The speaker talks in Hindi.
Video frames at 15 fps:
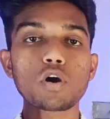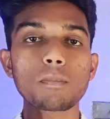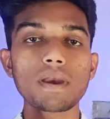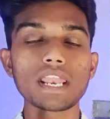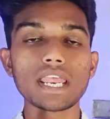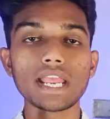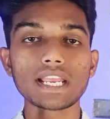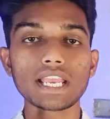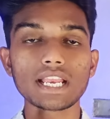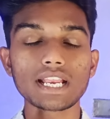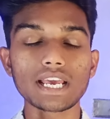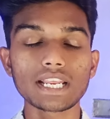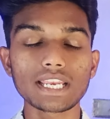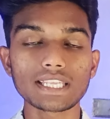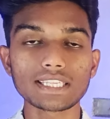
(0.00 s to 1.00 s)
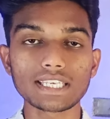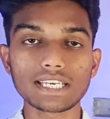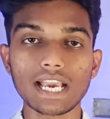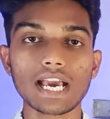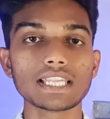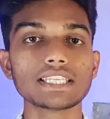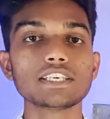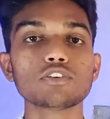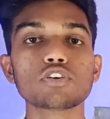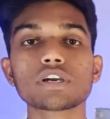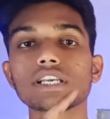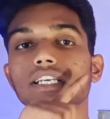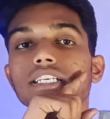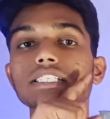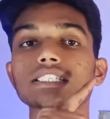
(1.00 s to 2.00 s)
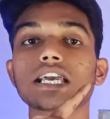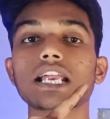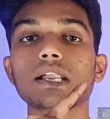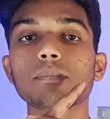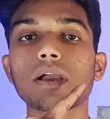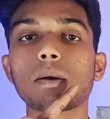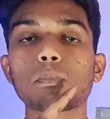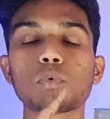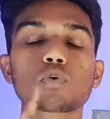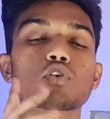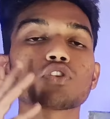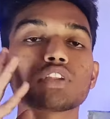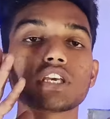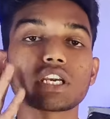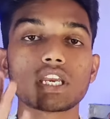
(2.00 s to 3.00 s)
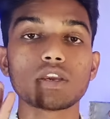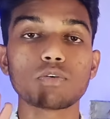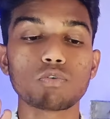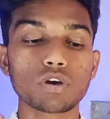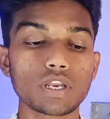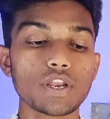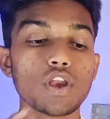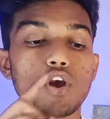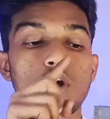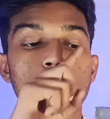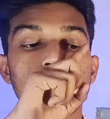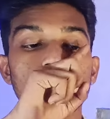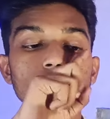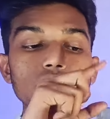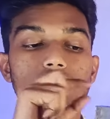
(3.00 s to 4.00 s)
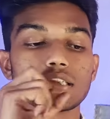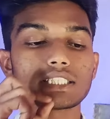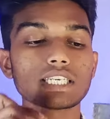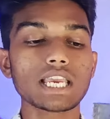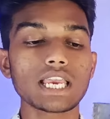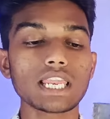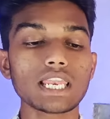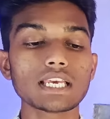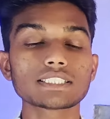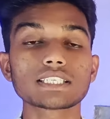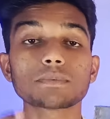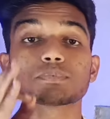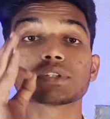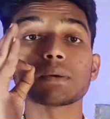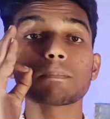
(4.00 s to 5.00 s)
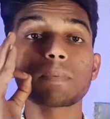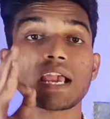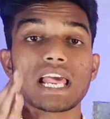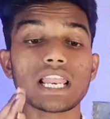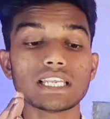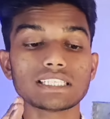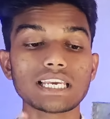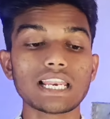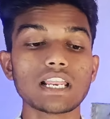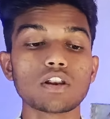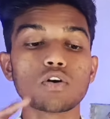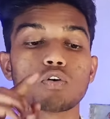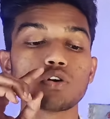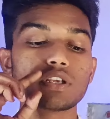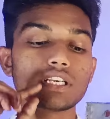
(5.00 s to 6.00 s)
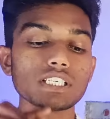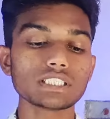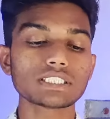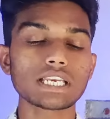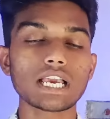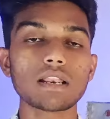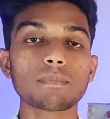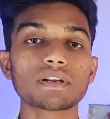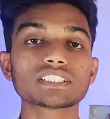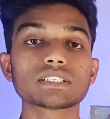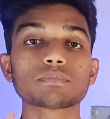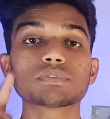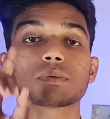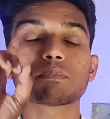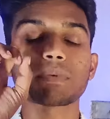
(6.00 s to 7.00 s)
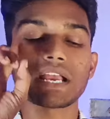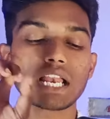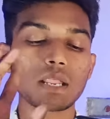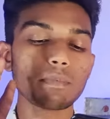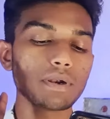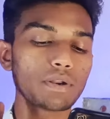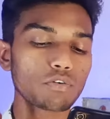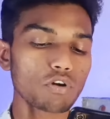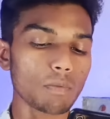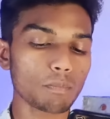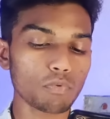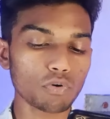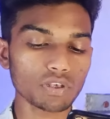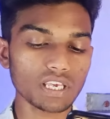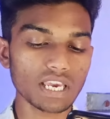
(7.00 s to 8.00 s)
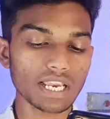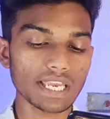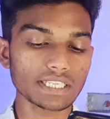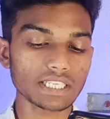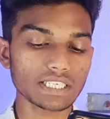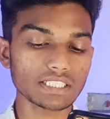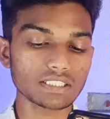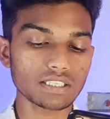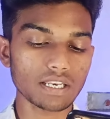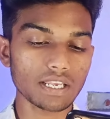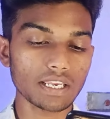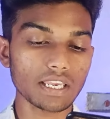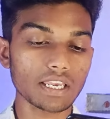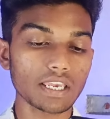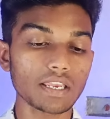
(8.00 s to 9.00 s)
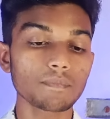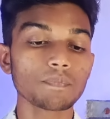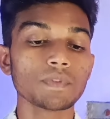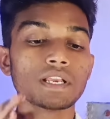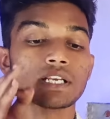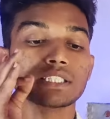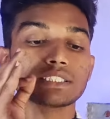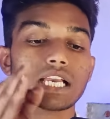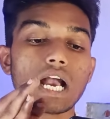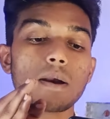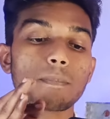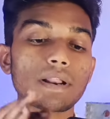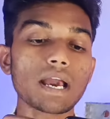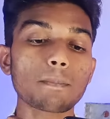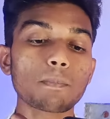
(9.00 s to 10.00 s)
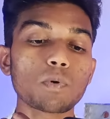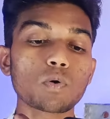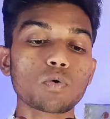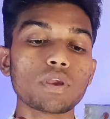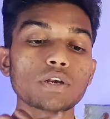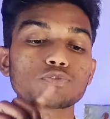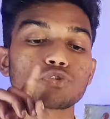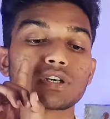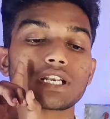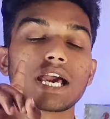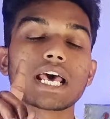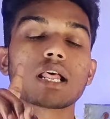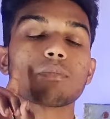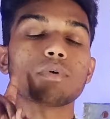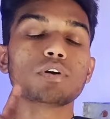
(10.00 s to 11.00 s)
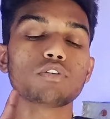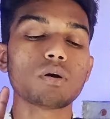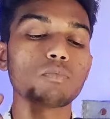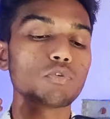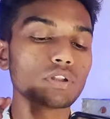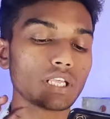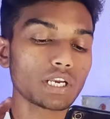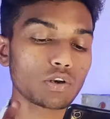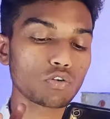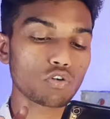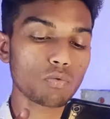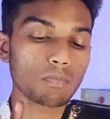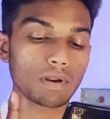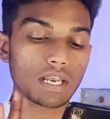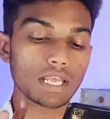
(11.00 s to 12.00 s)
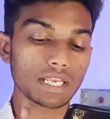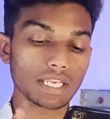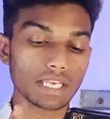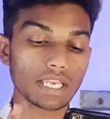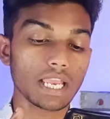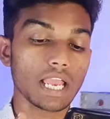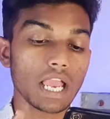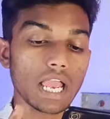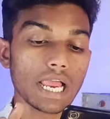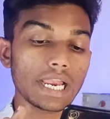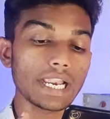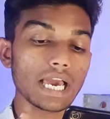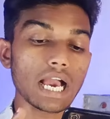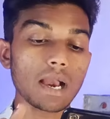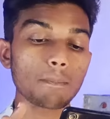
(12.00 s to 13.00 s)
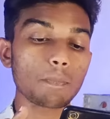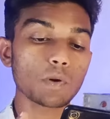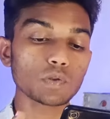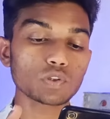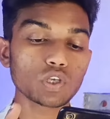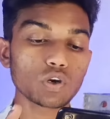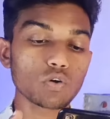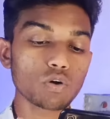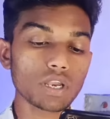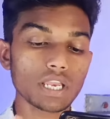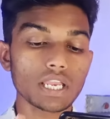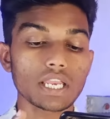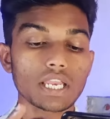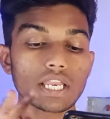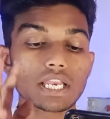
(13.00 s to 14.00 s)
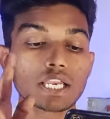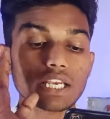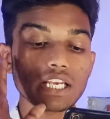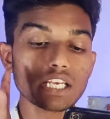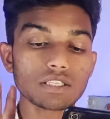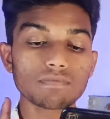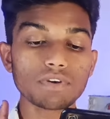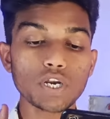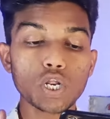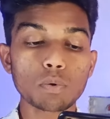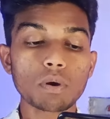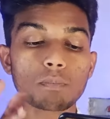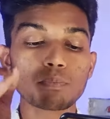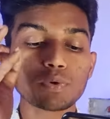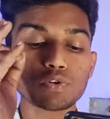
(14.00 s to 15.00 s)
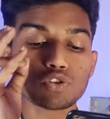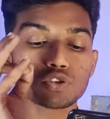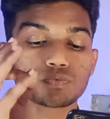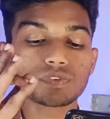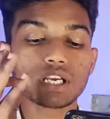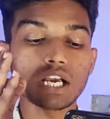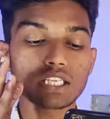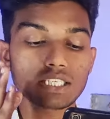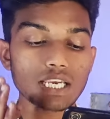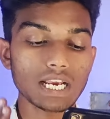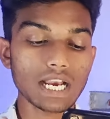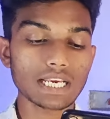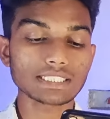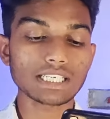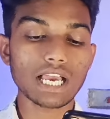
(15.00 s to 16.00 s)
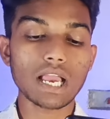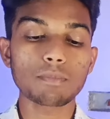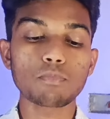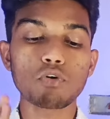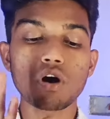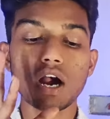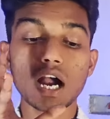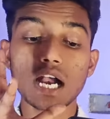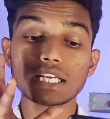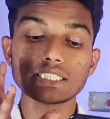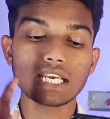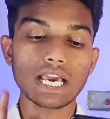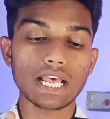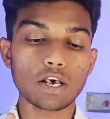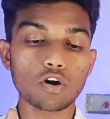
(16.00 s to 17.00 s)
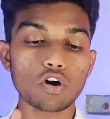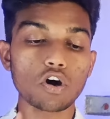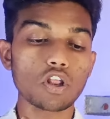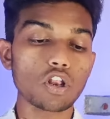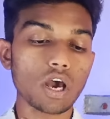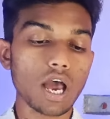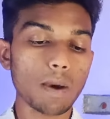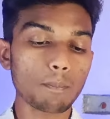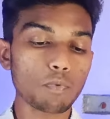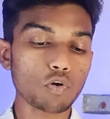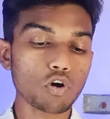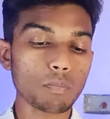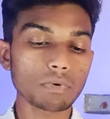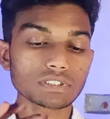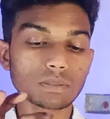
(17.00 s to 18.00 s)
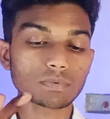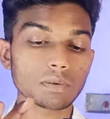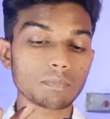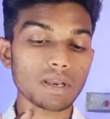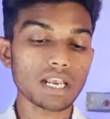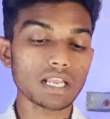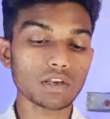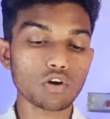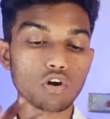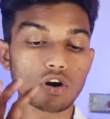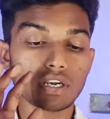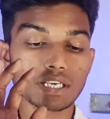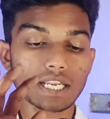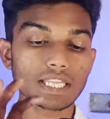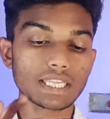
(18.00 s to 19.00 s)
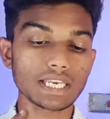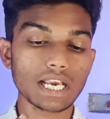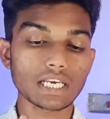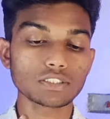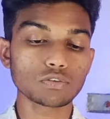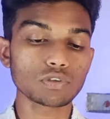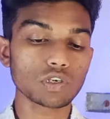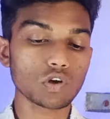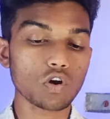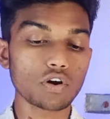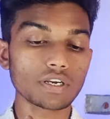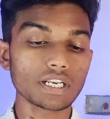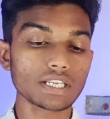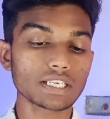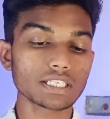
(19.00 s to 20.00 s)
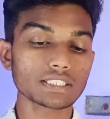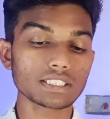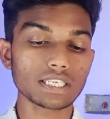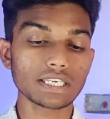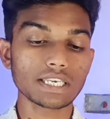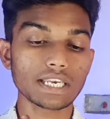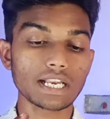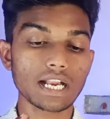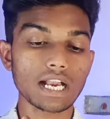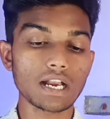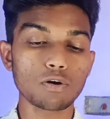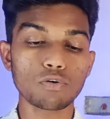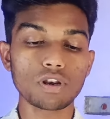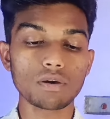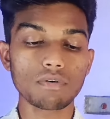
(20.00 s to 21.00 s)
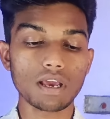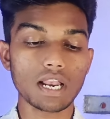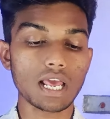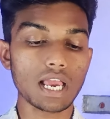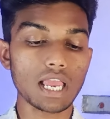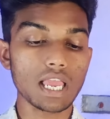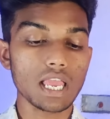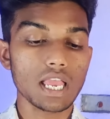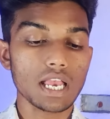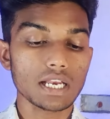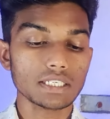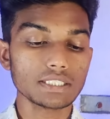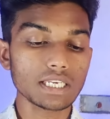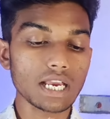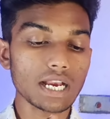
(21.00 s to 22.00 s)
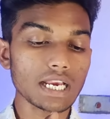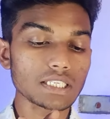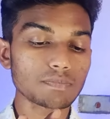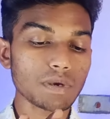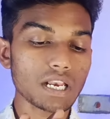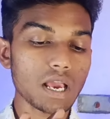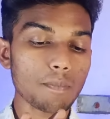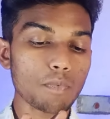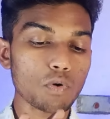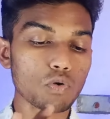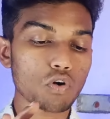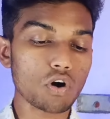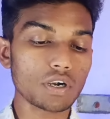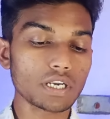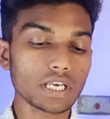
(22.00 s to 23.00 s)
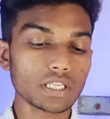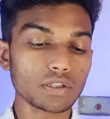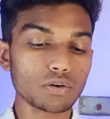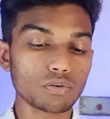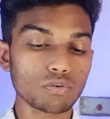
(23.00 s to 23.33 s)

लोग को मैं एक एक करके दिखा दिए होंगे इस साइड में आप लोग को देखे होंगे और ये चैनल है सबसे पहला चैनल और इस चैनल पर सबसे पहले वीडियो को अपलोड किया गया था इस तरीके की जहाँ पर आप लोग को एक वीडियो हमको देखने को मिलेंगी एंड आप लोग देखोगे इस वीडियो में व्यूज़ भी अच्छा खासा है वो आ जा रहा और आप लोग को मैं सबसे पहले कंटेंट दिखाता हूँ कि कंटेंट किस तरीके का होने वाला है जी हाँ इस पहले आप लोग कंटेंट